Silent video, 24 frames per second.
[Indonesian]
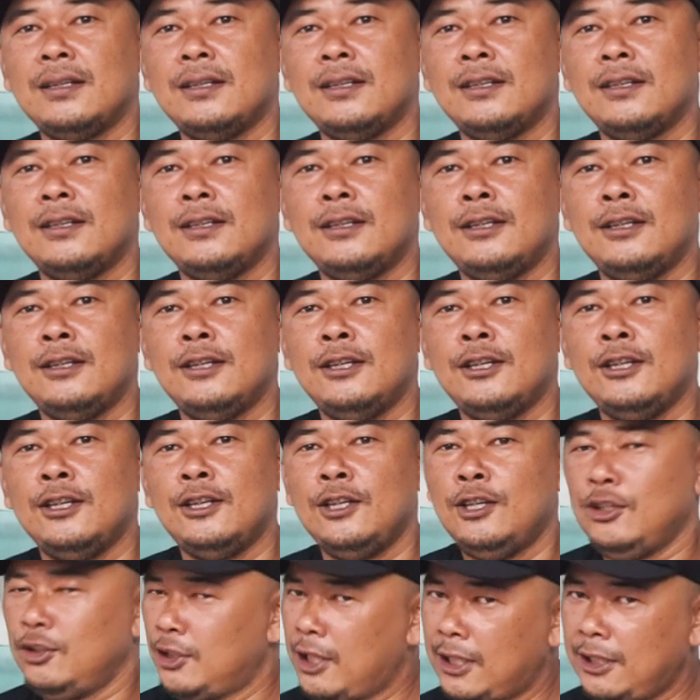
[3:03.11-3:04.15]
Mm
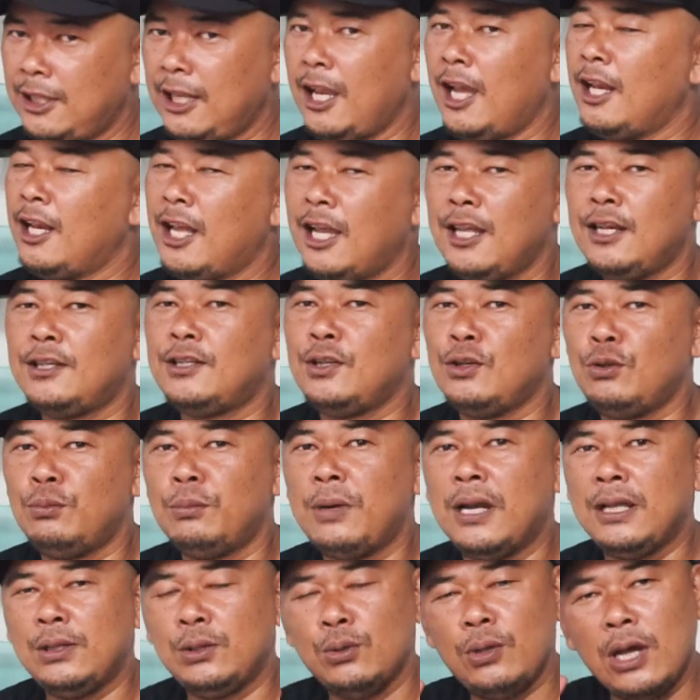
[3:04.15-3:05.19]
Settingan air di
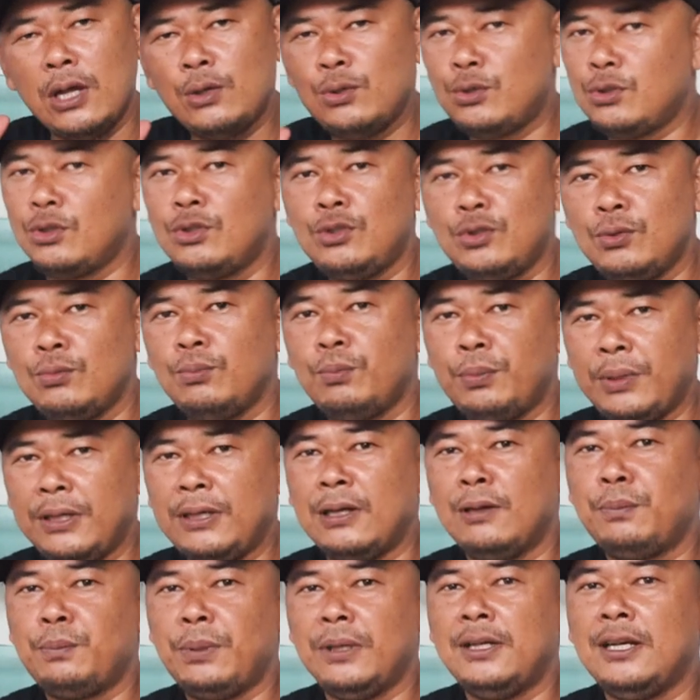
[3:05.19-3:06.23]
rumah itu harus
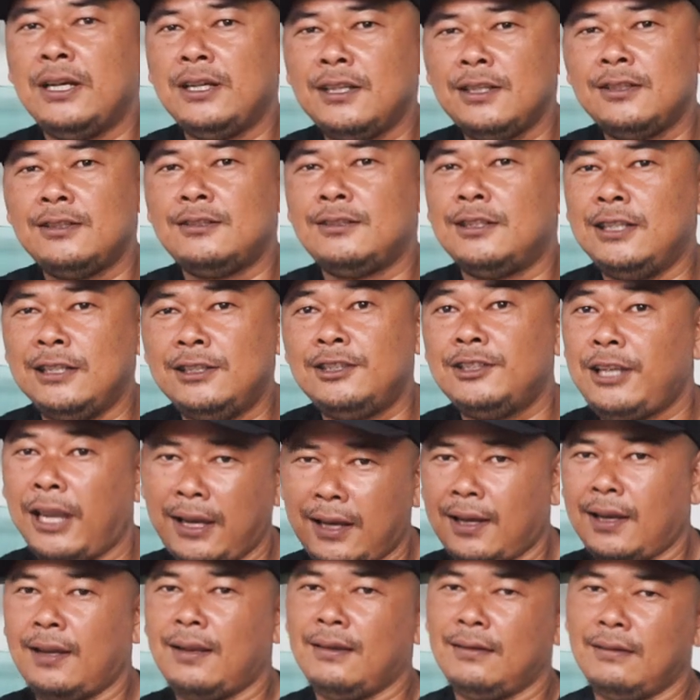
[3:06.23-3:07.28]
benar-benar
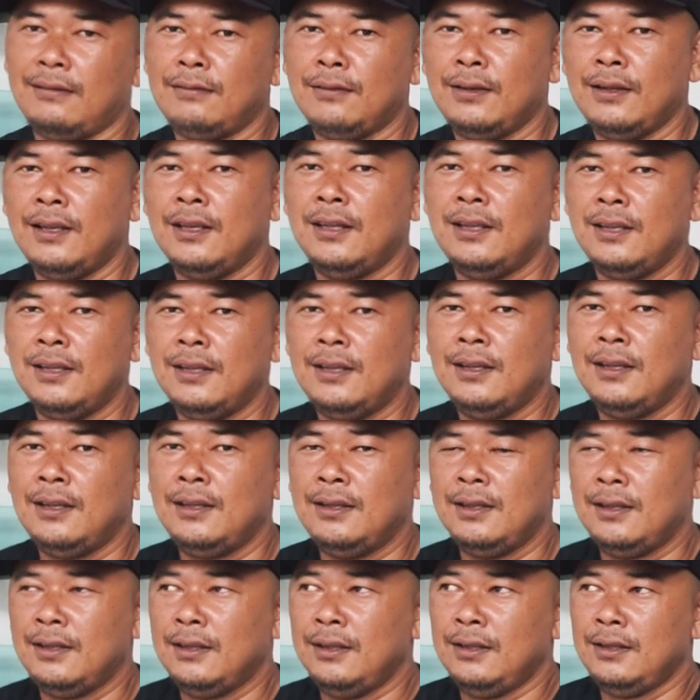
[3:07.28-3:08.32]
dicek.
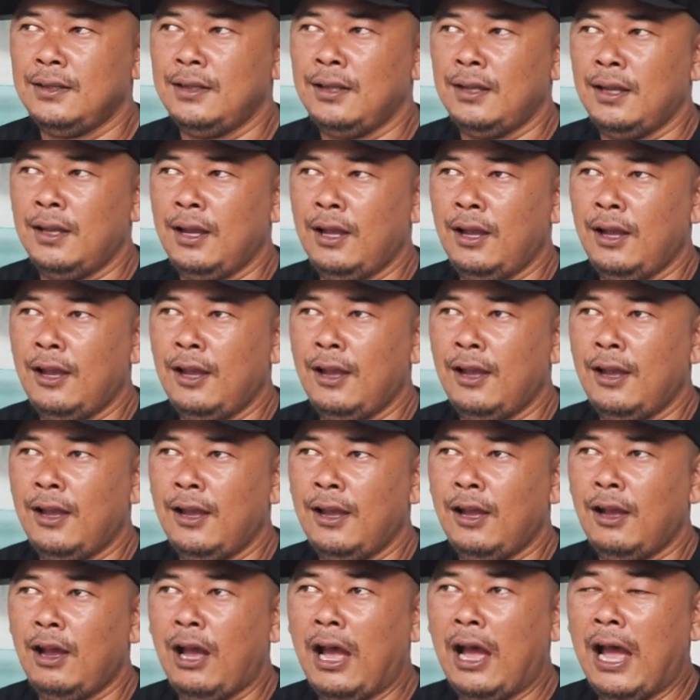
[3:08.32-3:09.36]
Mm
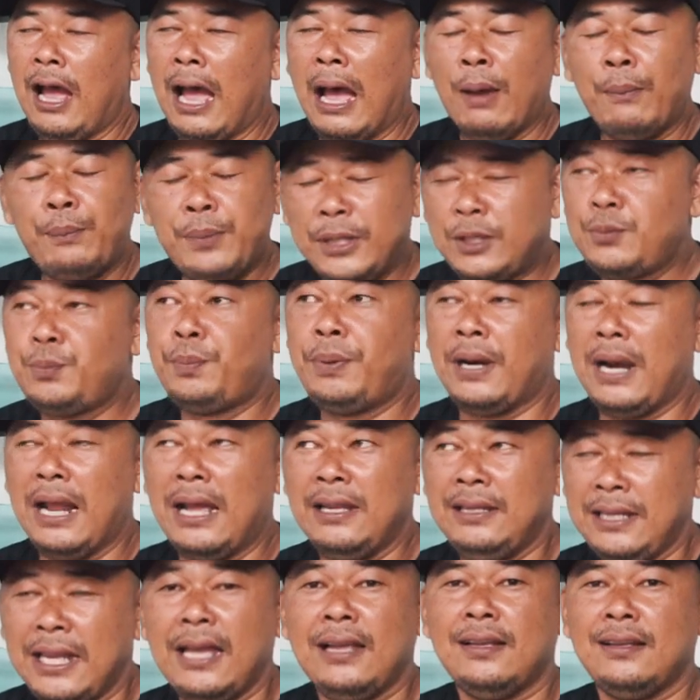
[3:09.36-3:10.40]
Habis
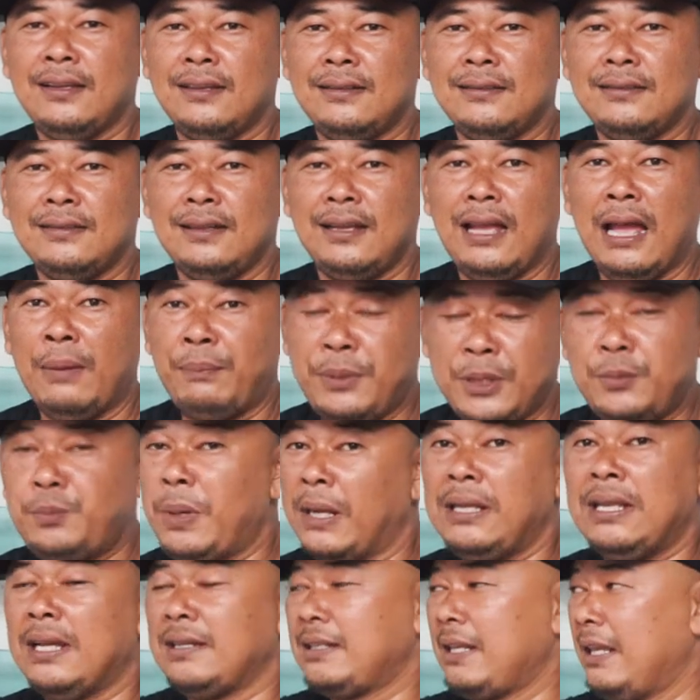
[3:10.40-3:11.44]
banyak, habis
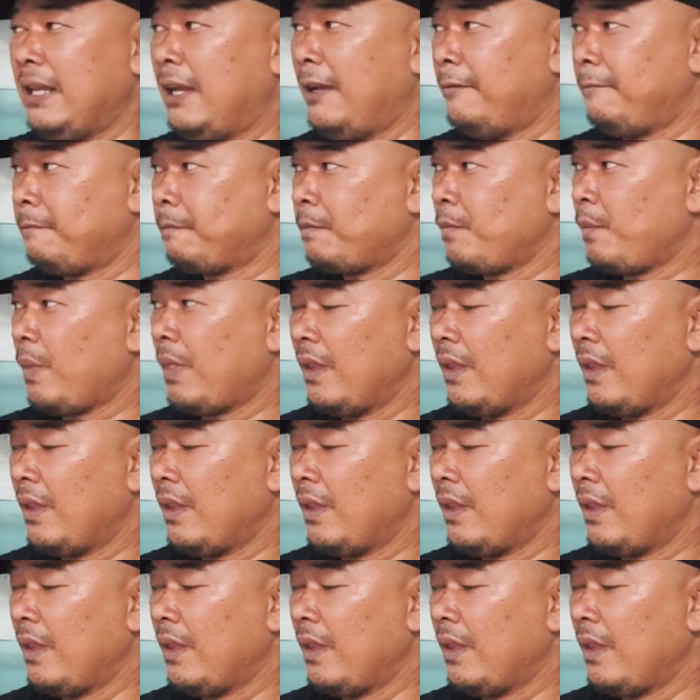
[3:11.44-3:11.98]
banyak saya.